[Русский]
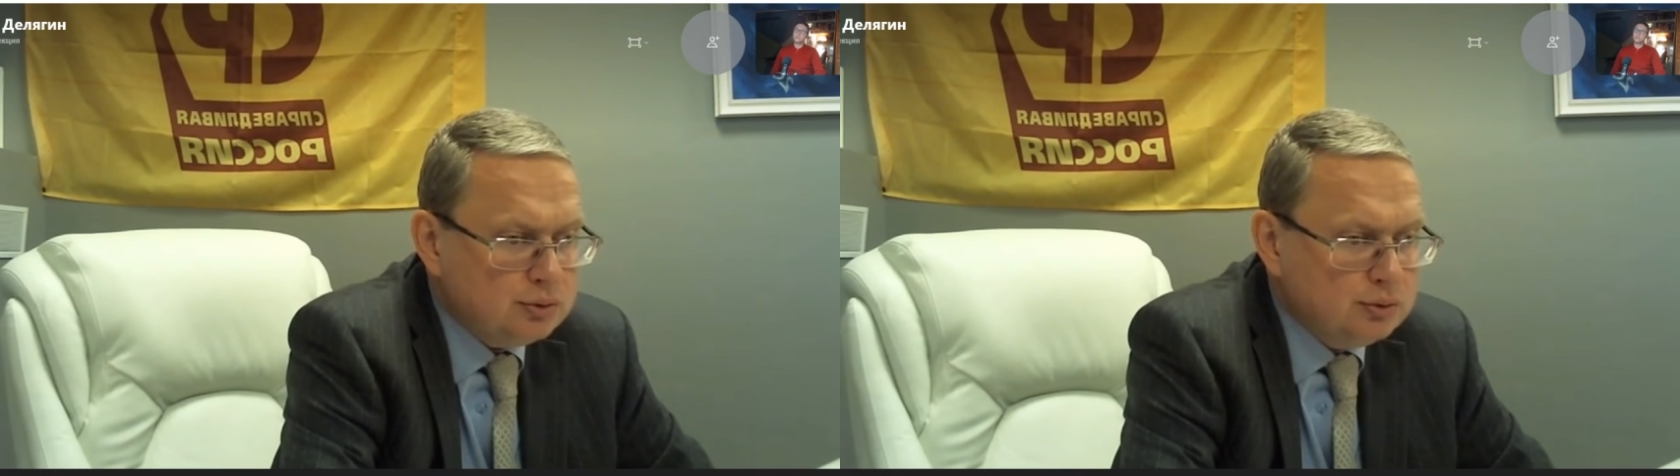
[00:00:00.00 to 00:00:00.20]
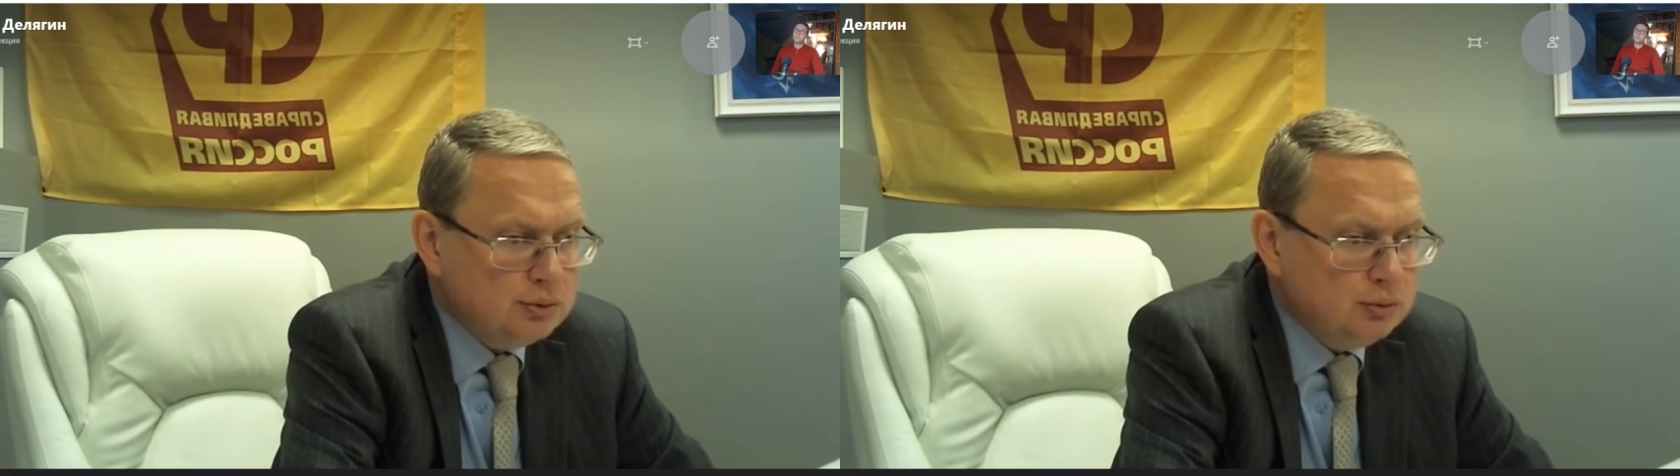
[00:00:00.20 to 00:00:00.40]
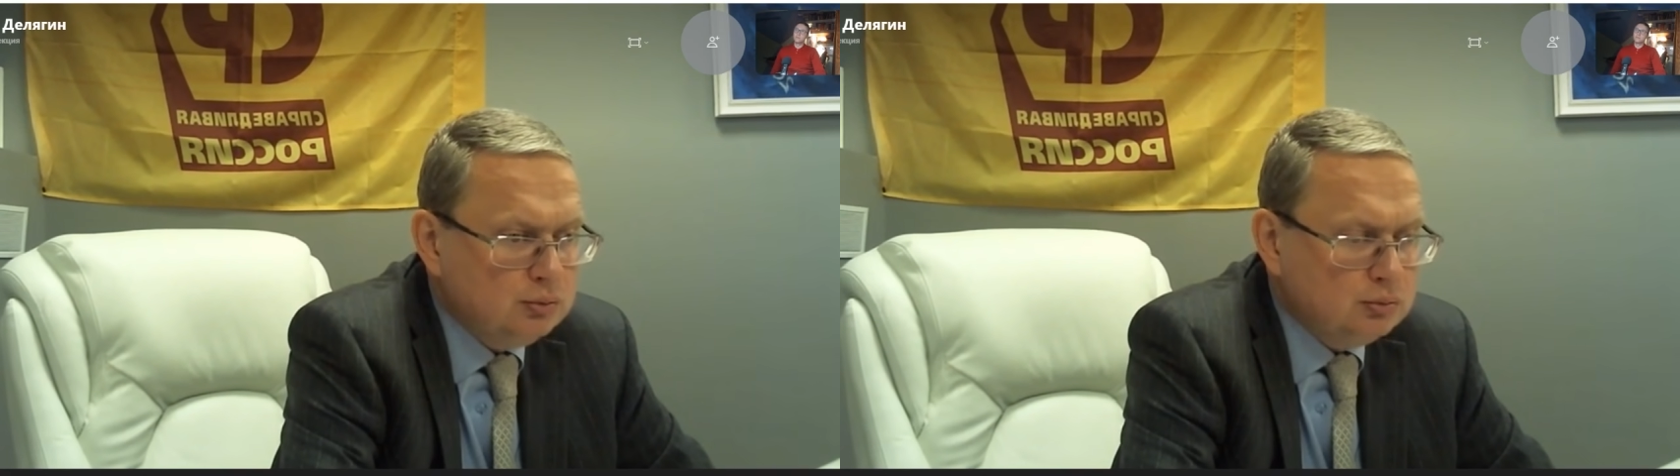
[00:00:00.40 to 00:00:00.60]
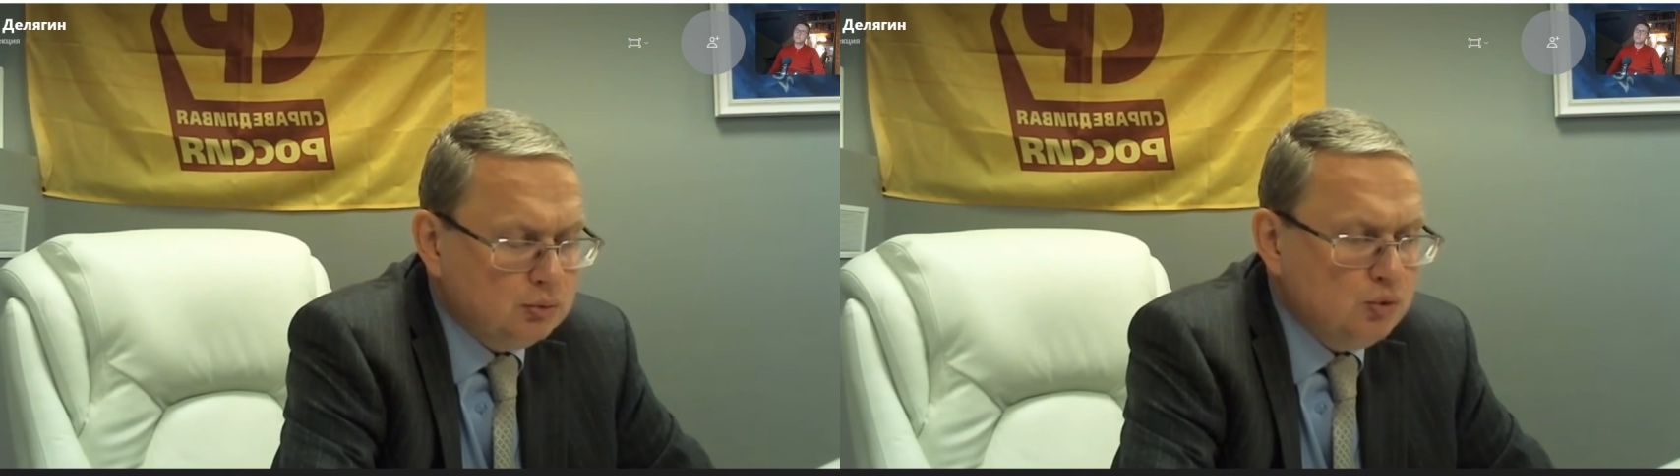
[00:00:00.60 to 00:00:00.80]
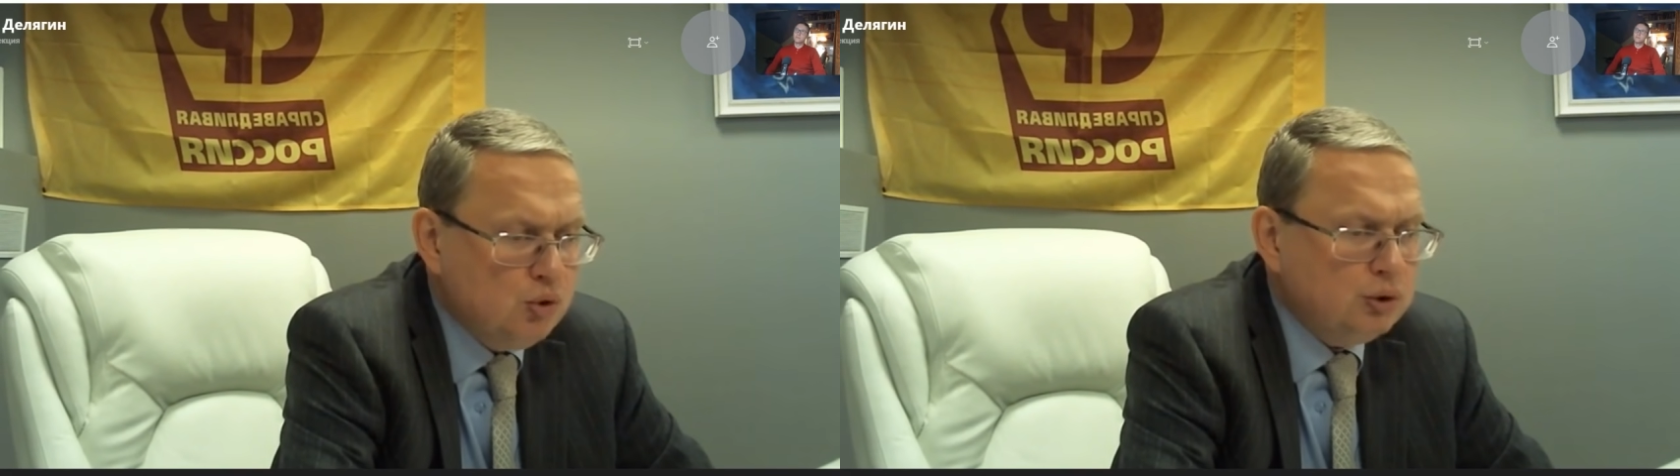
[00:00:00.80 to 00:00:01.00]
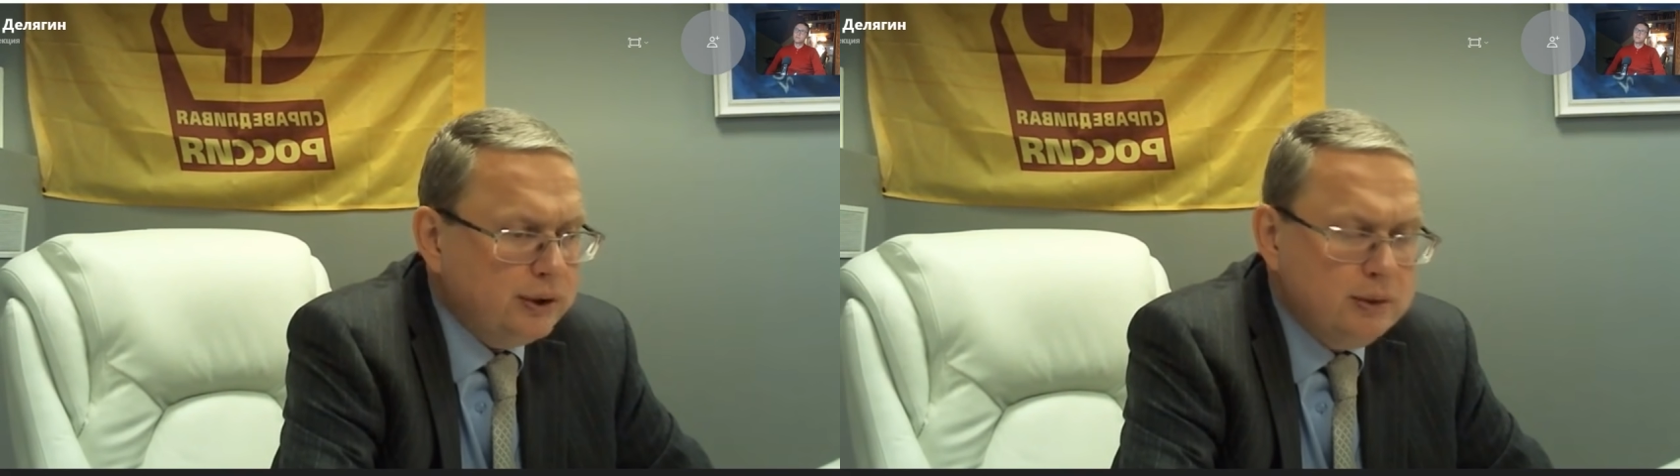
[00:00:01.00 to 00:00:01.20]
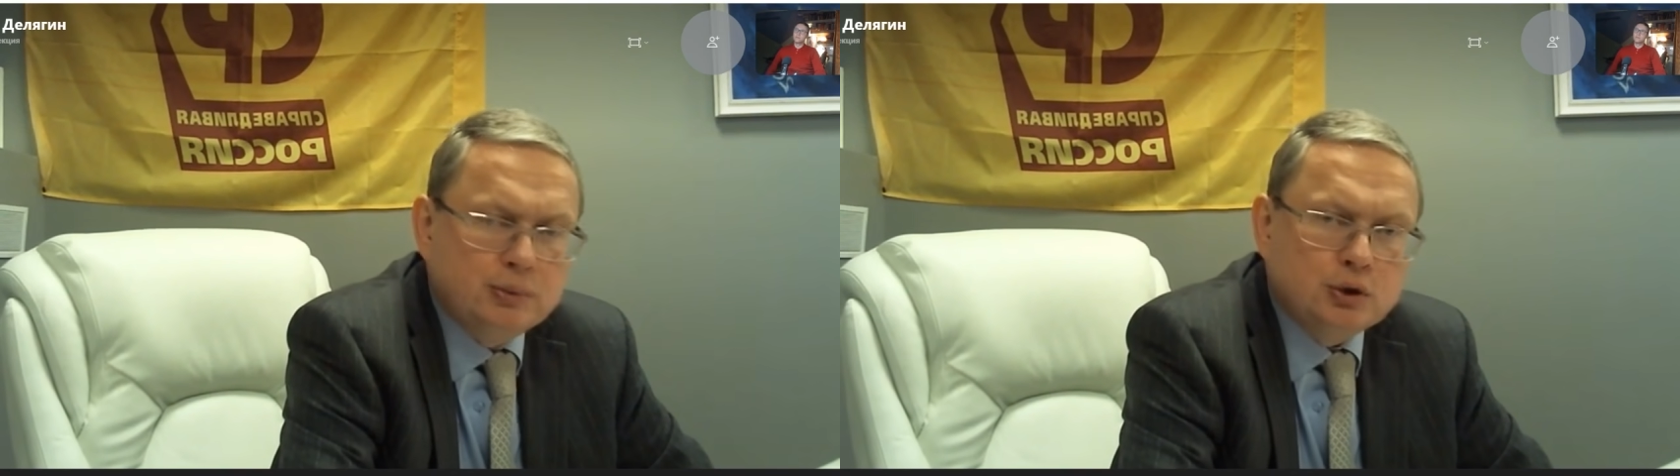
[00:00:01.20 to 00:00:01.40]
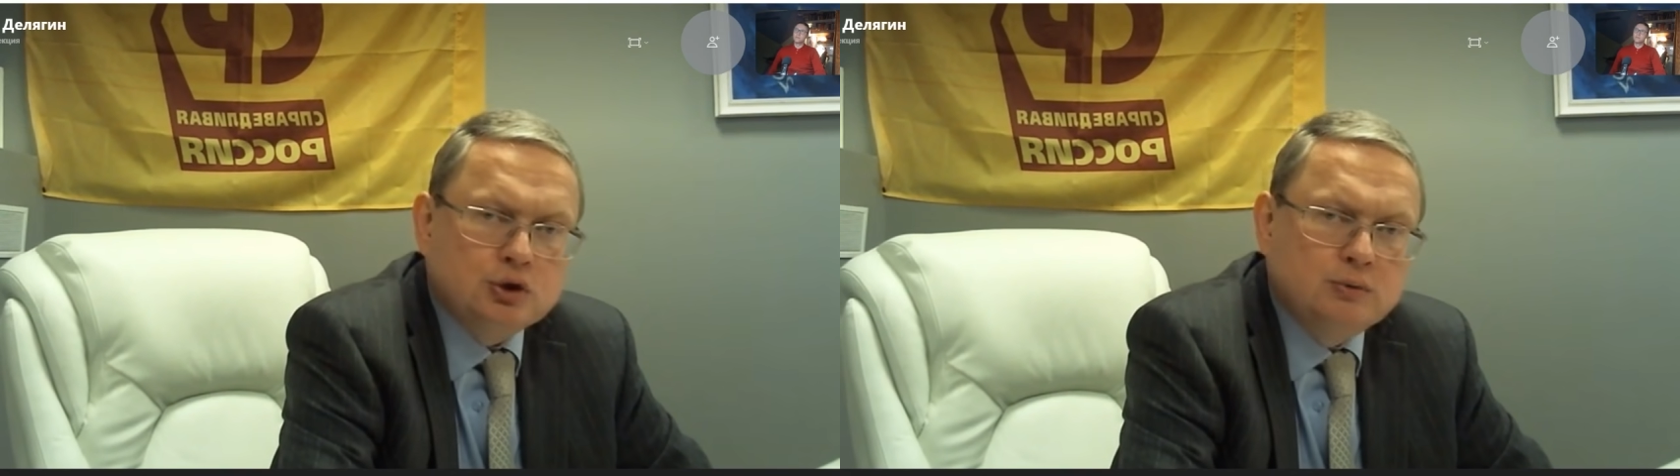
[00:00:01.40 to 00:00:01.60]
ну, год они
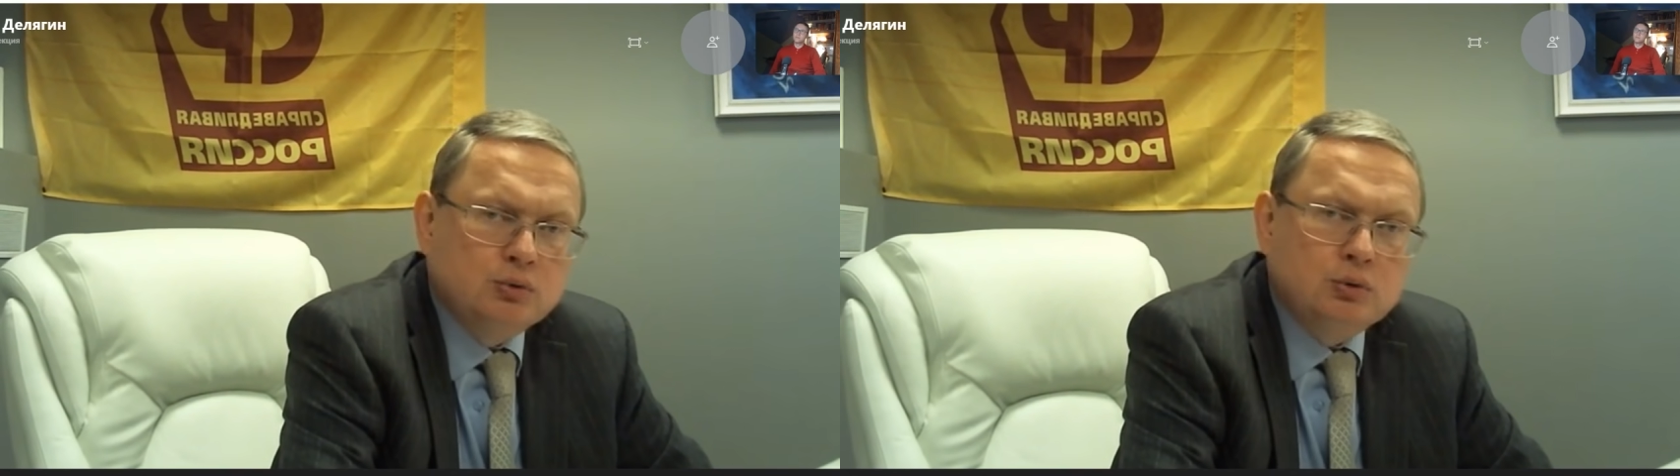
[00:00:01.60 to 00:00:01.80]
проживут,